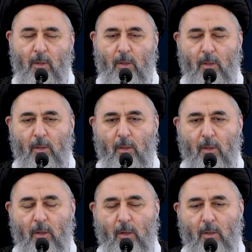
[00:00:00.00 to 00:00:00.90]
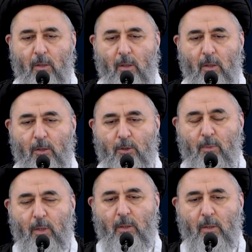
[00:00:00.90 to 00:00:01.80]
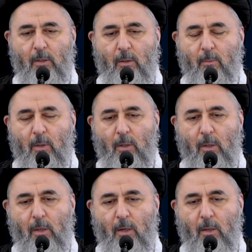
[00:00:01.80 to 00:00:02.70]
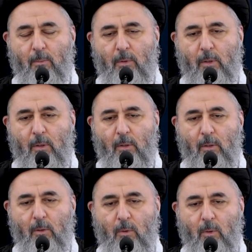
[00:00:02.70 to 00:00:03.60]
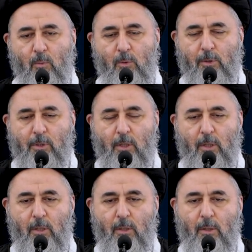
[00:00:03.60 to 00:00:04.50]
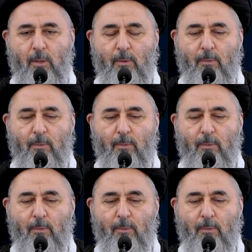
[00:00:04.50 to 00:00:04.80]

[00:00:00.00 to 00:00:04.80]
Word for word: بارئ الخلائق أجمعين باعث الأنبياء والمرسلين